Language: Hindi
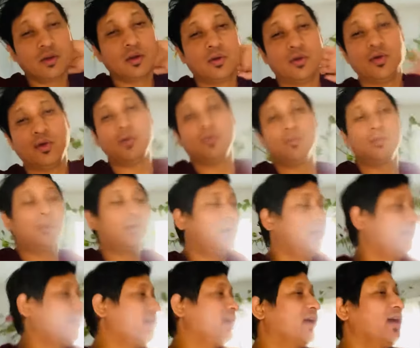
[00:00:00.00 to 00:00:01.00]
गुड
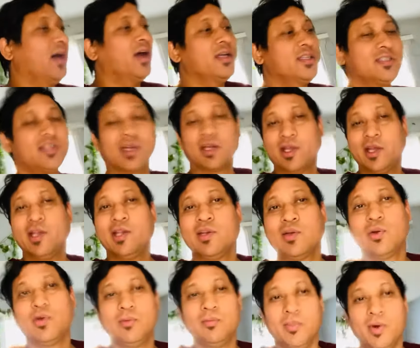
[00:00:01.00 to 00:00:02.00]
मॉर्निंग गाइज
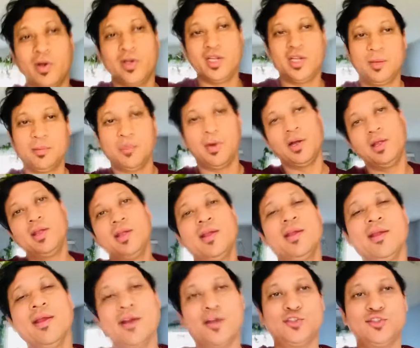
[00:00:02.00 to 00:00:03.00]
अगेन गुड मॉर्निंग भाई
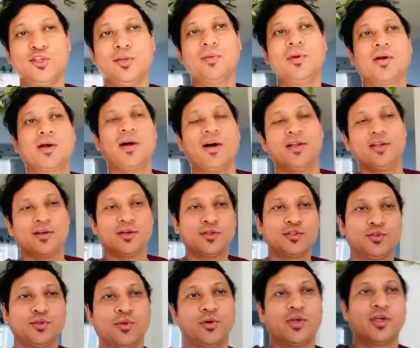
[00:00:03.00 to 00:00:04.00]
एक्चुअली मैं खाना का
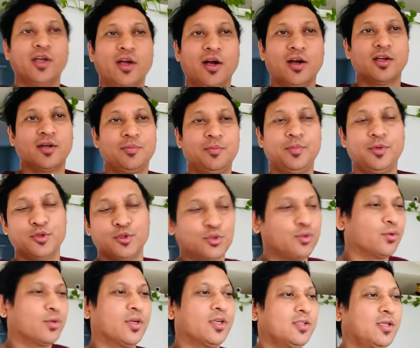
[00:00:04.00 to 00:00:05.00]
छोड़ के आके फिर
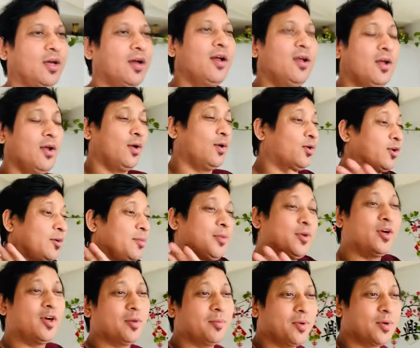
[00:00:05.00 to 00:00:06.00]
सो गया था और
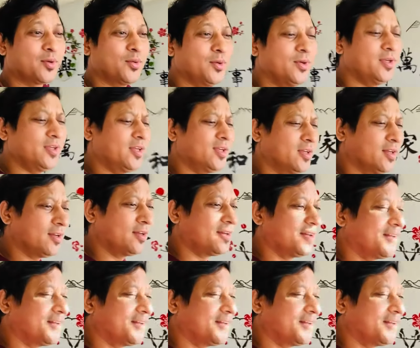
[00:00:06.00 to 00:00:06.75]
अभी घर पे कोई नहीं है